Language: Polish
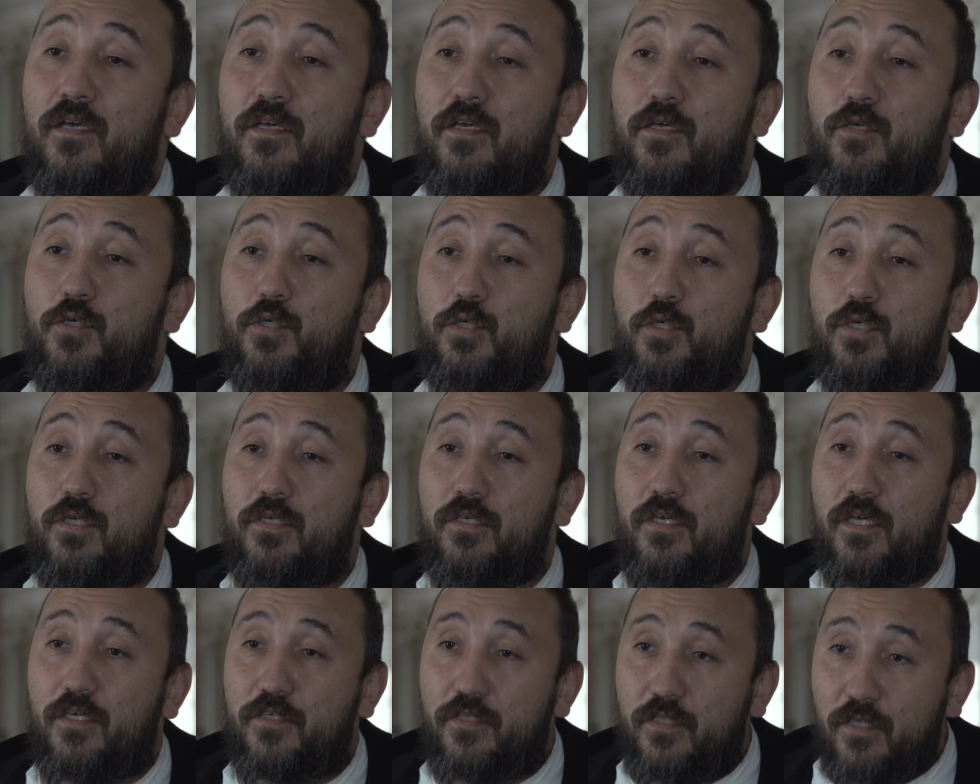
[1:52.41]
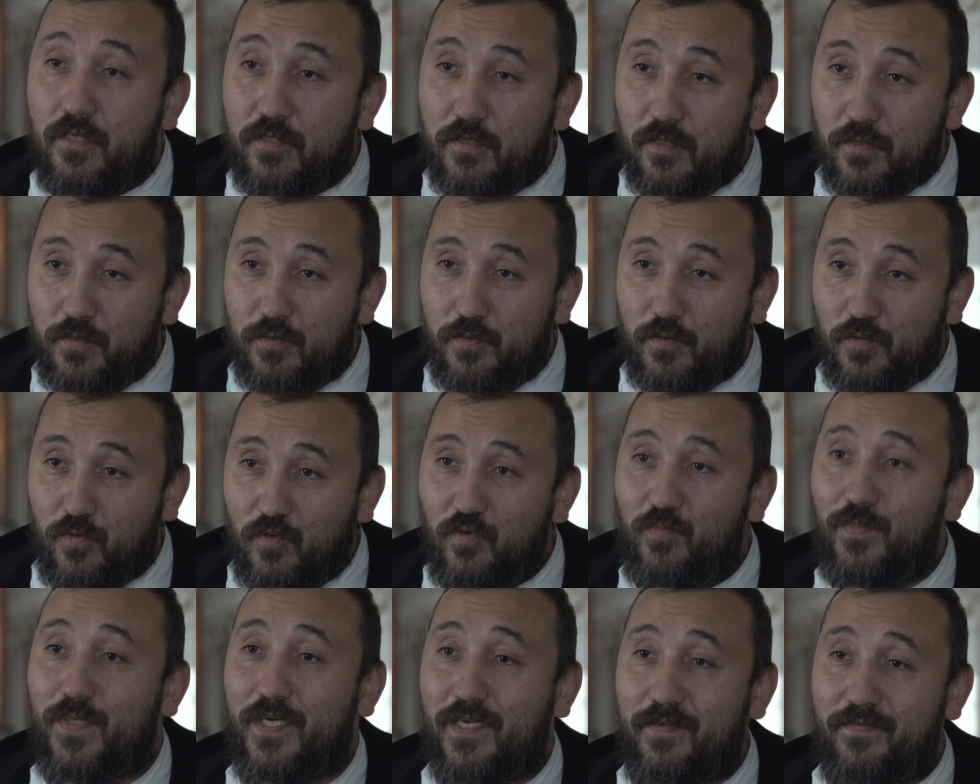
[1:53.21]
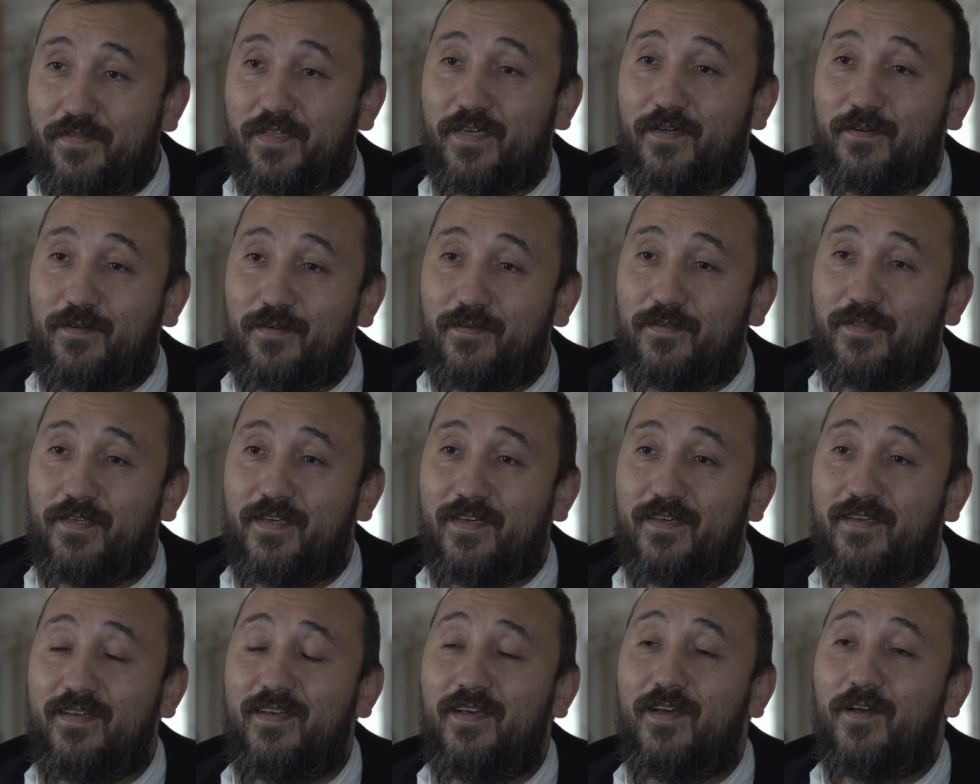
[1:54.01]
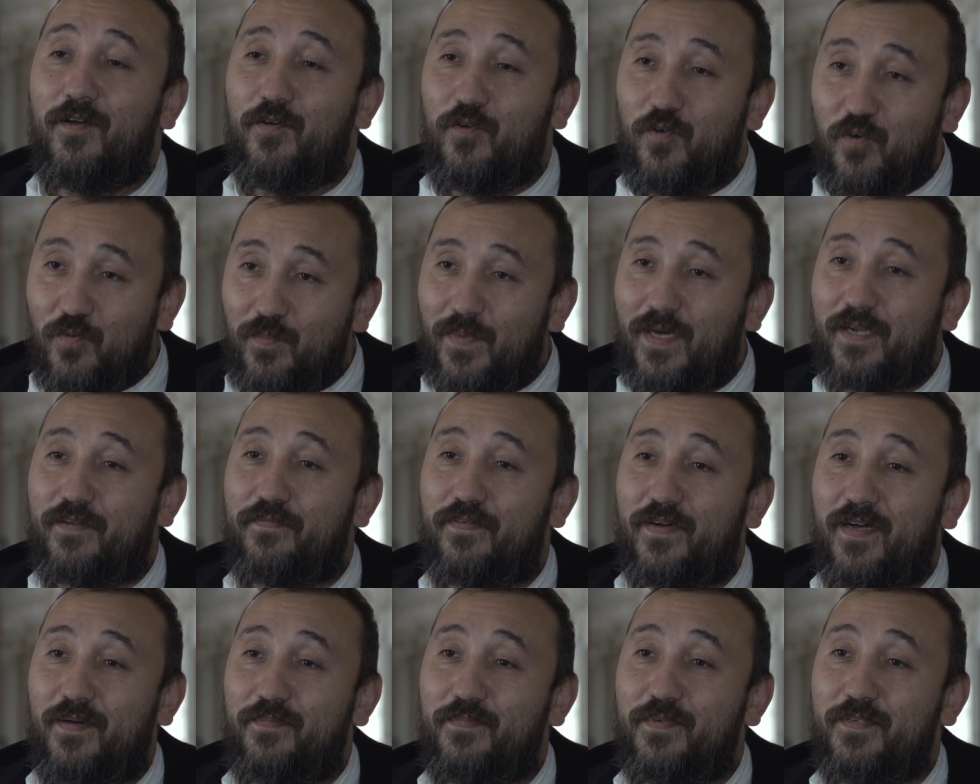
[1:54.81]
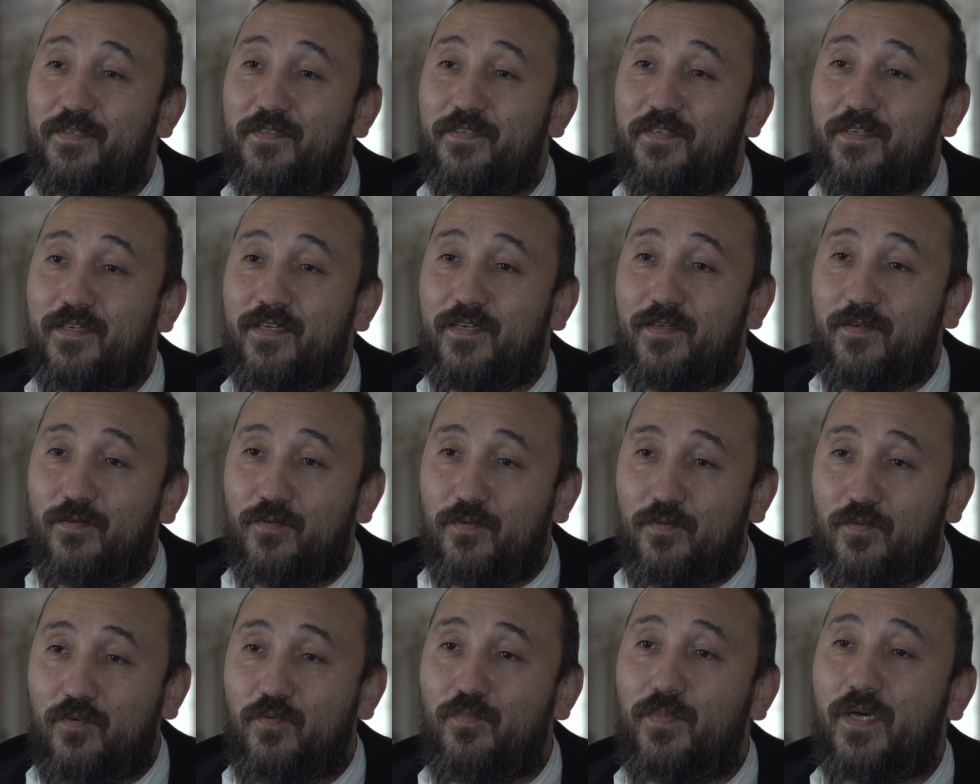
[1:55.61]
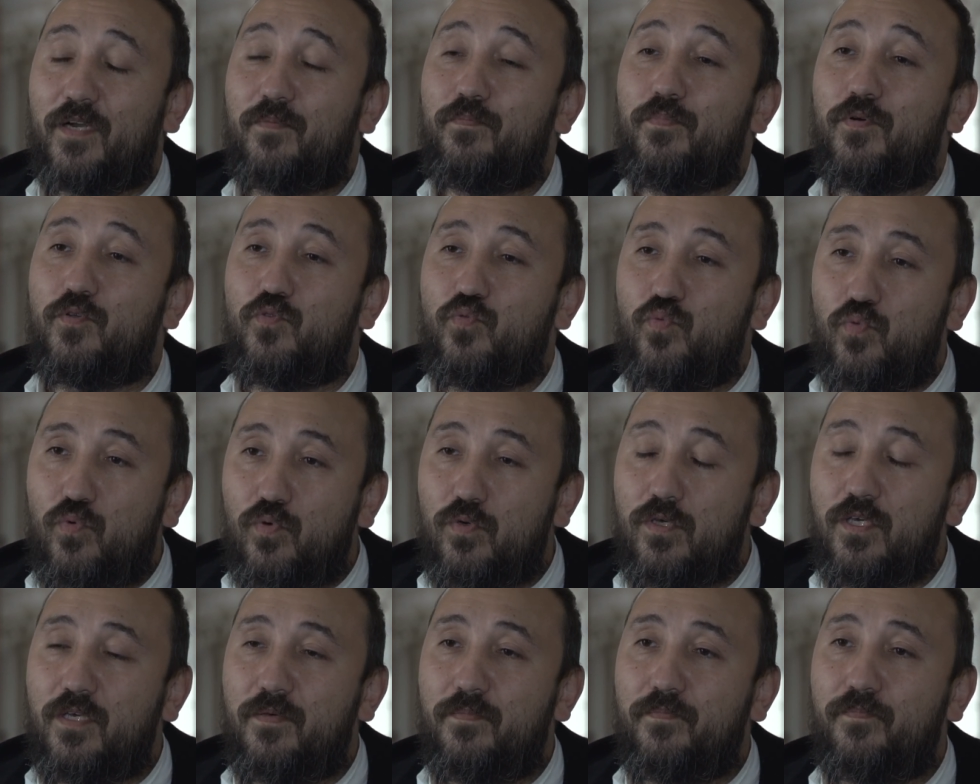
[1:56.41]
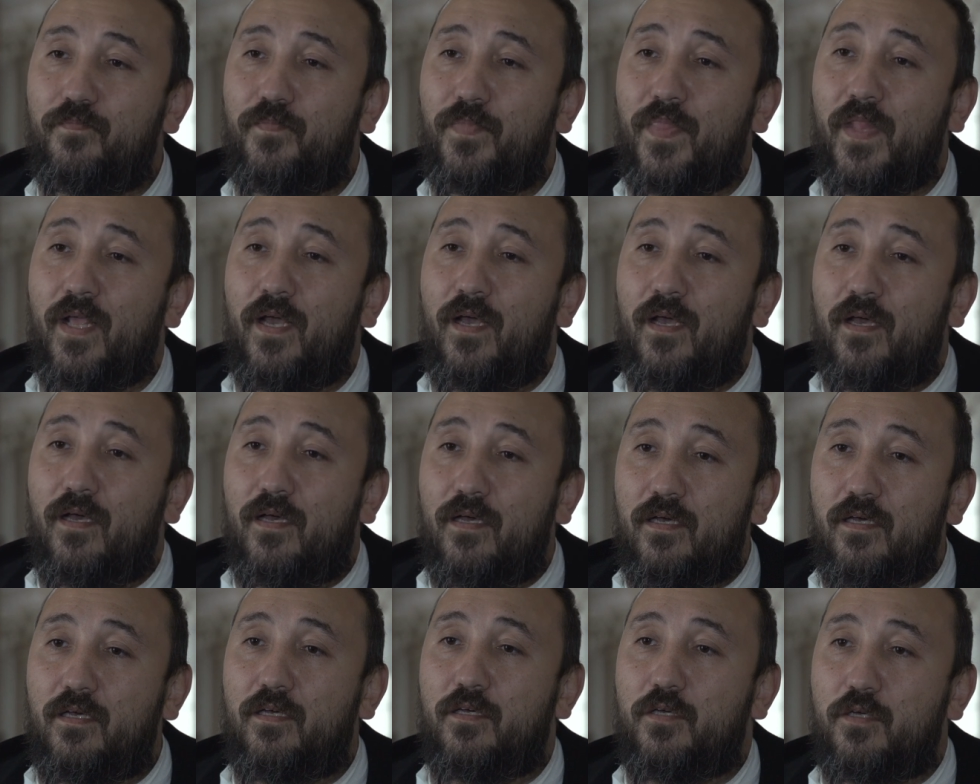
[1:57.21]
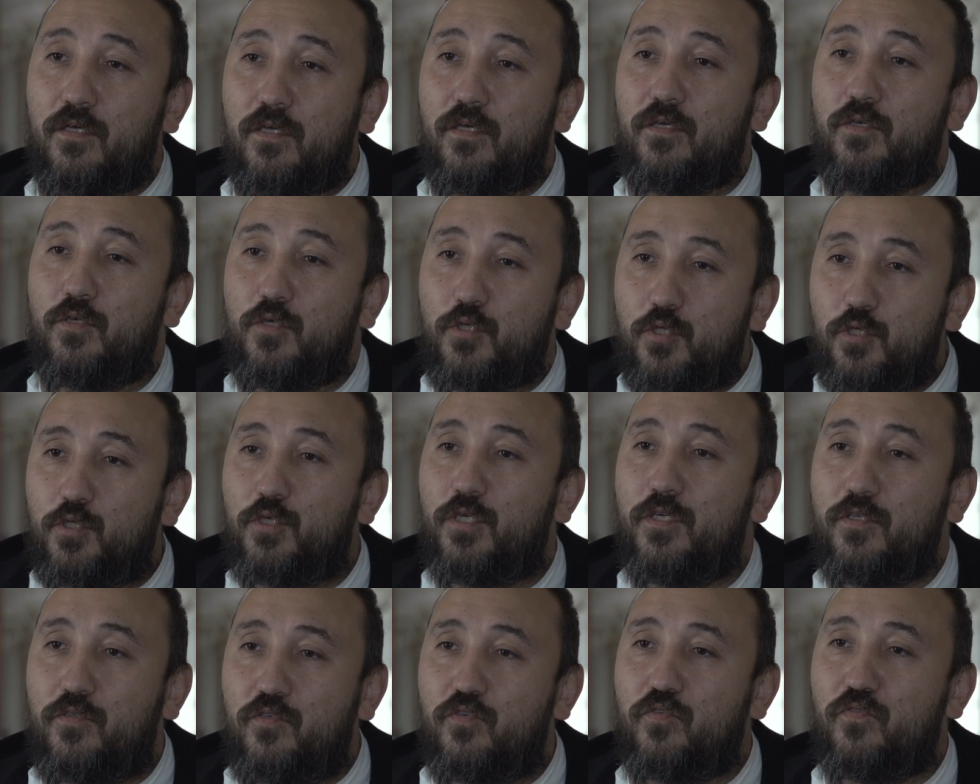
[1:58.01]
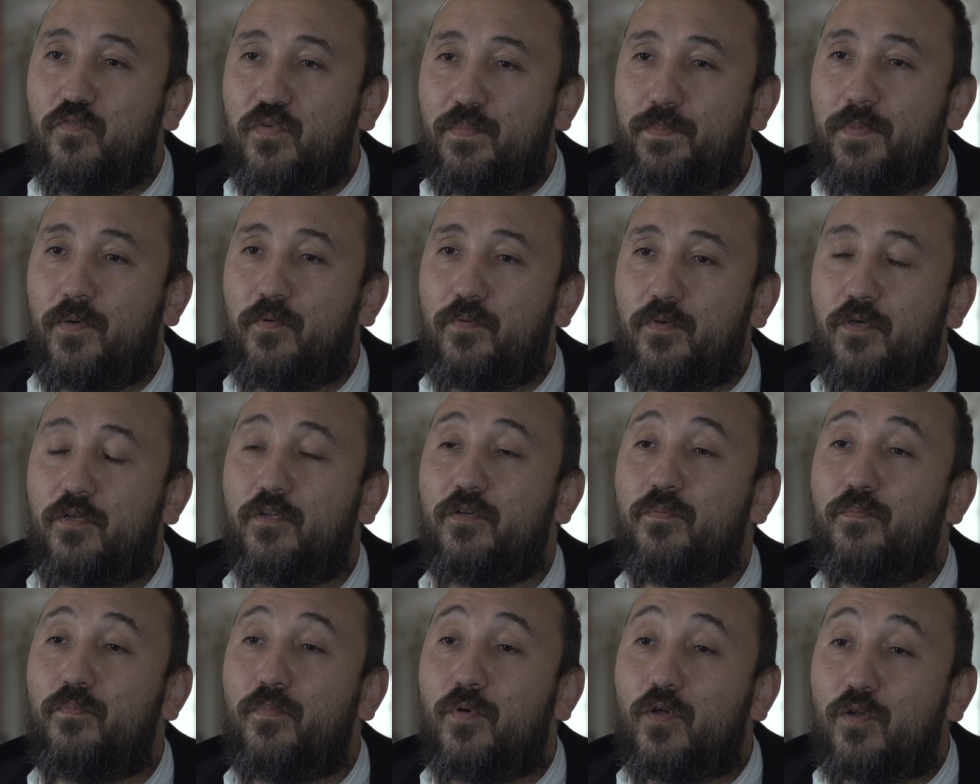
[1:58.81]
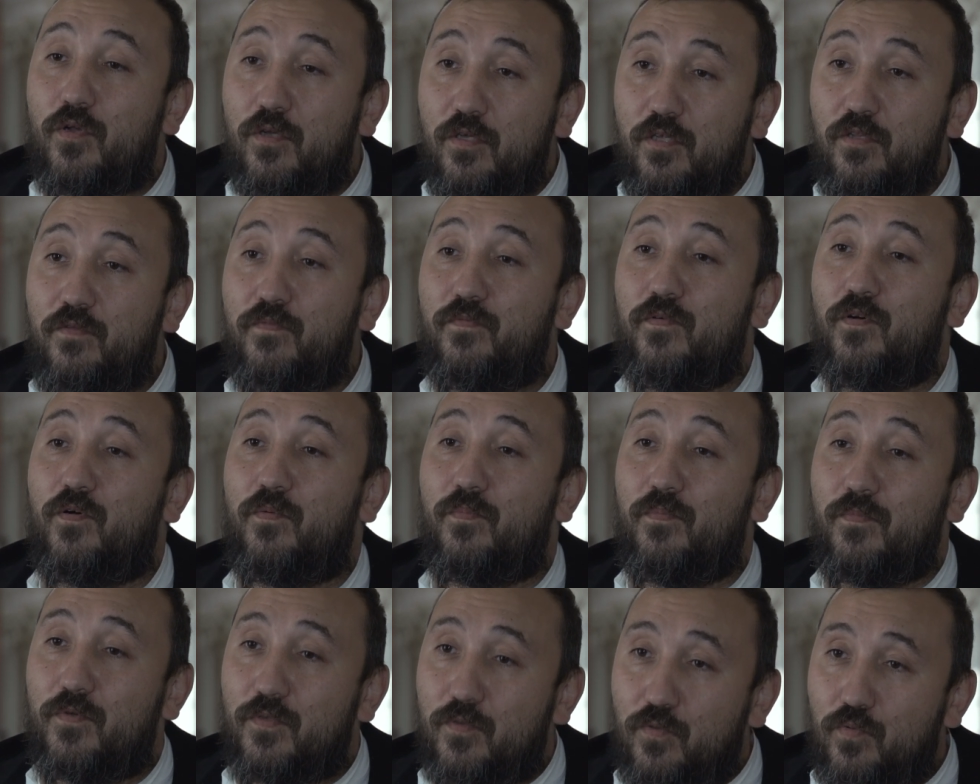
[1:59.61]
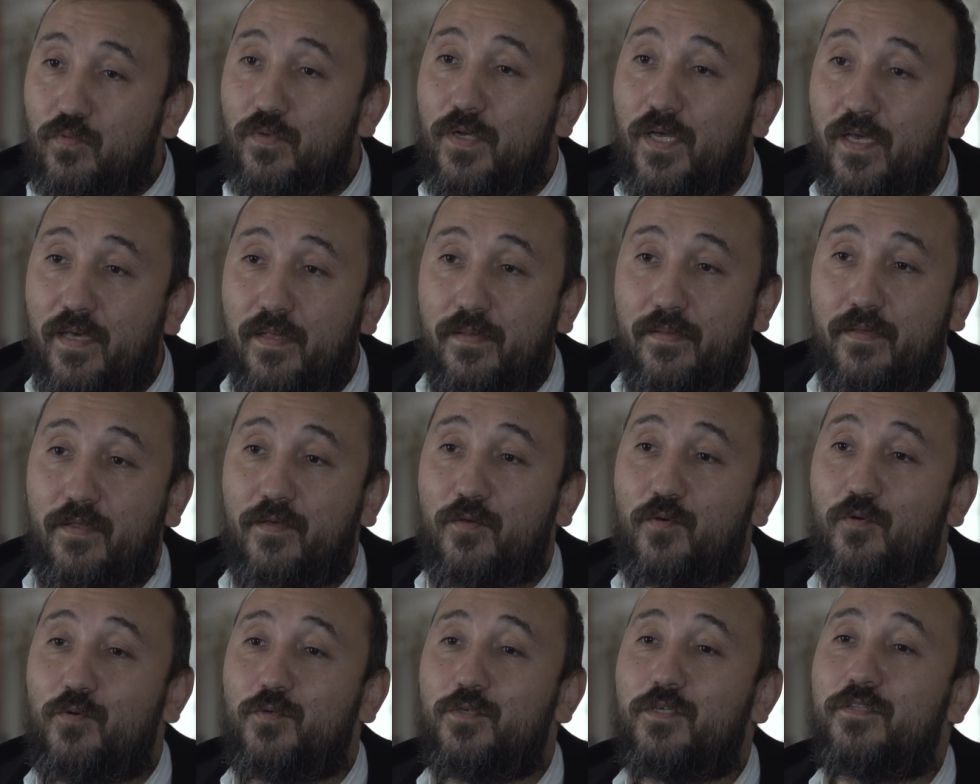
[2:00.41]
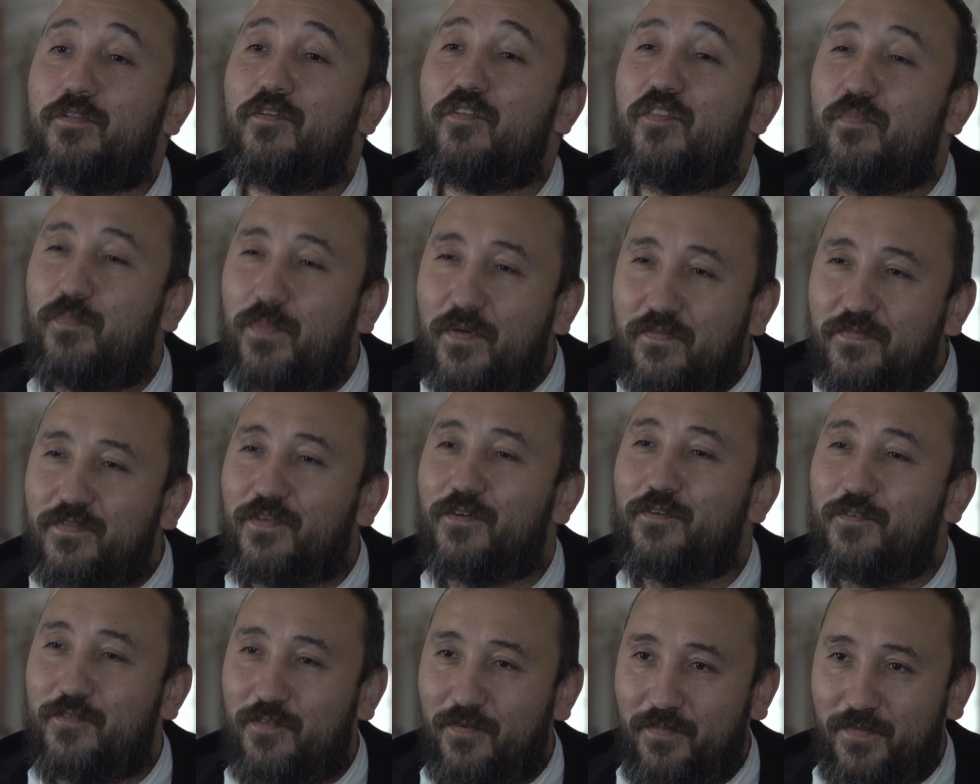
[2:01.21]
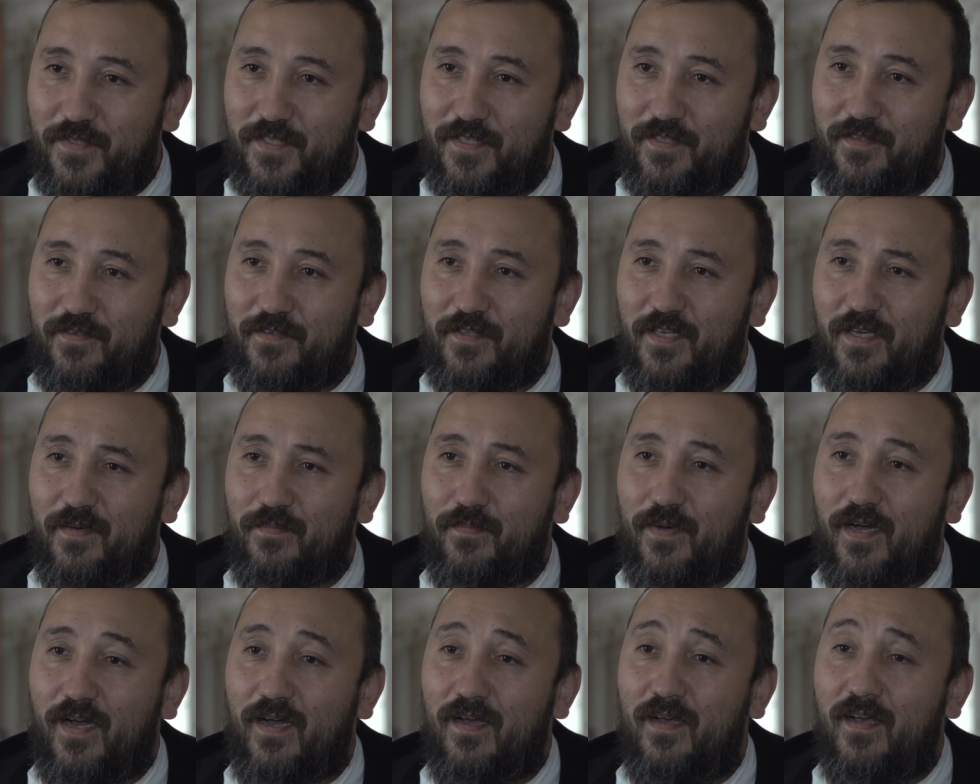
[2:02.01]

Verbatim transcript: iż jeśli ktoś umarł w zakonie, umarł w habicie, umarł po długim y, życiu wypełnionym modlitwą, tu na Jasnej Górze, to z pewnością idzie do nieba.